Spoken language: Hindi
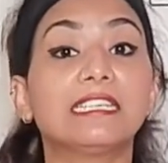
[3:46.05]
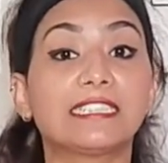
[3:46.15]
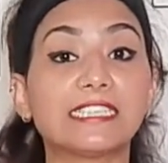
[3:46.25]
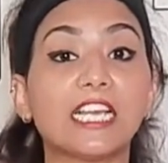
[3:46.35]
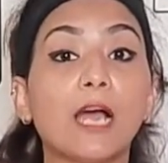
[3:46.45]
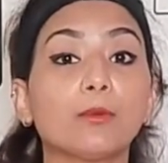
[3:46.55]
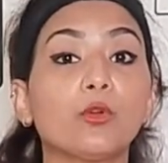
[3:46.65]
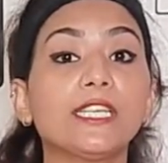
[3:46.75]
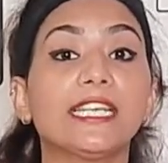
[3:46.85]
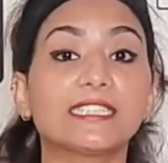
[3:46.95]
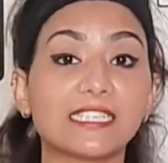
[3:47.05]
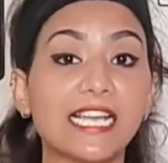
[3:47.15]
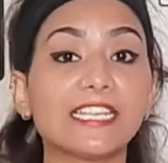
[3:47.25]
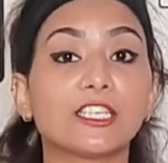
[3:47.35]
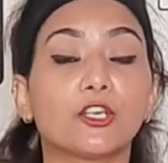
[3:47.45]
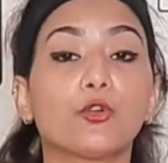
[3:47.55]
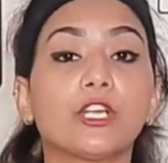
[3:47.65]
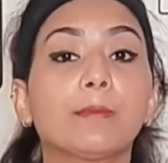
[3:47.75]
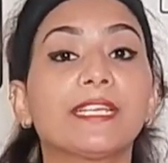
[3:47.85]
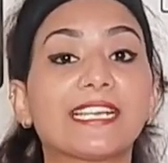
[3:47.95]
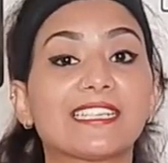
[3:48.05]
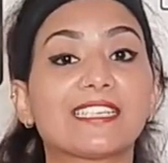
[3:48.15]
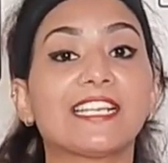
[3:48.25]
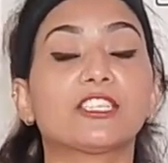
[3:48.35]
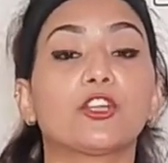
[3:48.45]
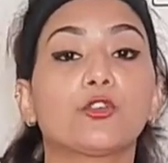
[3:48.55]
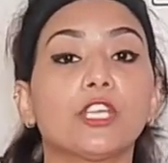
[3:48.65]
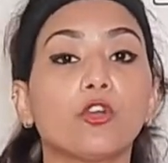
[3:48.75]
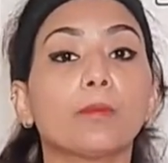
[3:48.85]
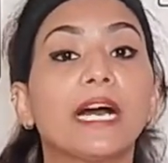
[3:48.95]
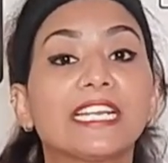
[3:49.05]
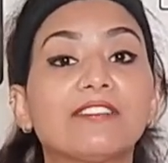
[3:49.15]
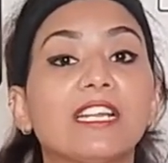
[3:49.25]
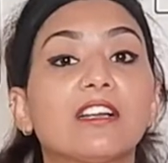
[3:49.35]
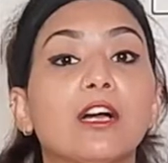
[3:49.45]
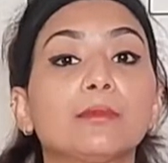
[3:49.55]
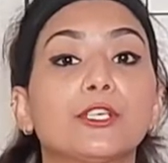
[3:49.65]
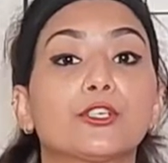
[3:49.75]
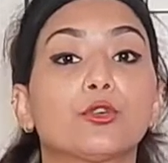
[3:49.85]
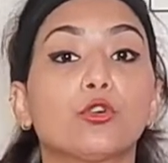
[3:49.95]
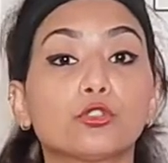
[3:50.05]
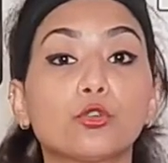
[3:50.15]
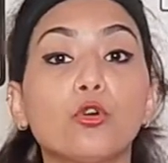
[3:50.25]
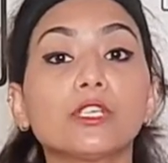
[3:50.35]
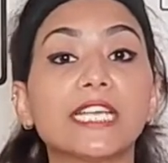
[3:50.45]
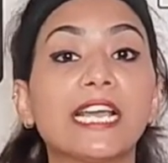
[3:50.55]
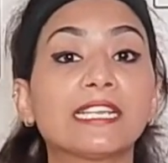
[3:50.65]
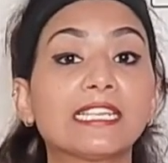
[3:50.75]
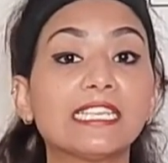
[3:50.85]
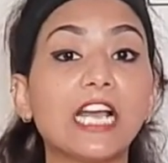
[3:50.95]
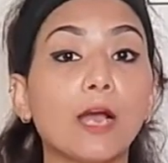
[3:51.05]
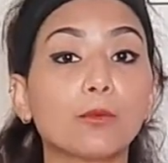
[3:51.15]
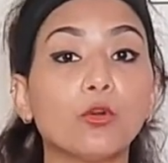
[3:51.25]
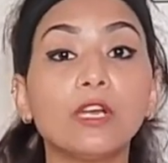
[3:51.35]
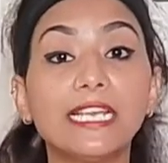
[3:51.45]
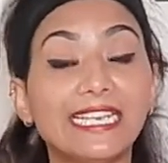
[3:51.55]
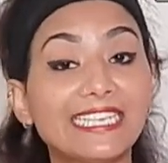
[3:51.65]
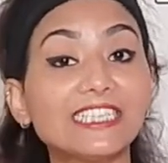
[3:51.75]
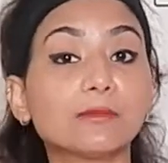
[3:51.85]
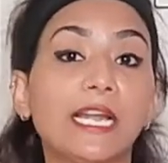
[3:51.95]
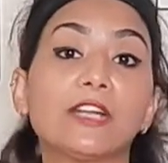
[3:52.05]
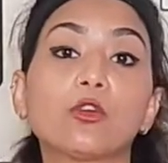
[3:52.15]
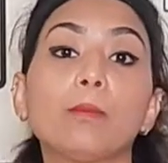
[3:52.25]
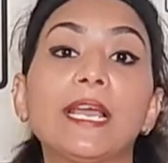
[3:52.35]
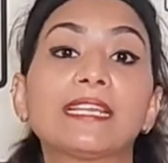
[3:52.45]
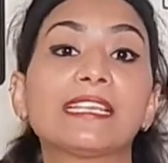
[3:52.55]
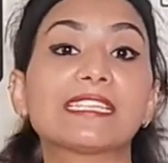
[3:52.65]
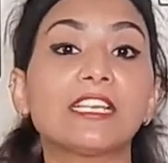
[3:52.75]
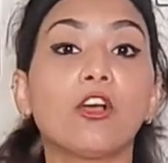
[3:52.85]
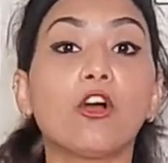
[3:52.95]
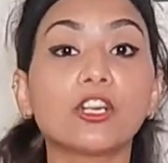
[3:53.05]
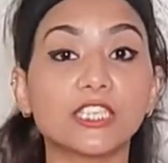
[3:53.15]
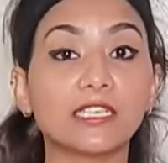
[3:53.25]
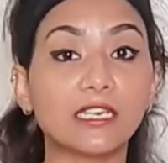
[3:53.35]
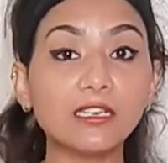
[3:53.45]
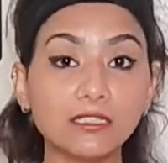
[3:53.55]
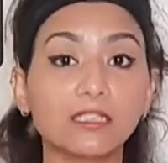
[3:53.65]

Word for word: जैसे आप कोई एक्सरसाइज कर रहे हो टमी का एक्सरसाइज कर रहे हो या कोई भारी वाला काम कर रहे हो तो क्या है ना कि आपको इस बेल्ट को पहनने से और ज़्यादा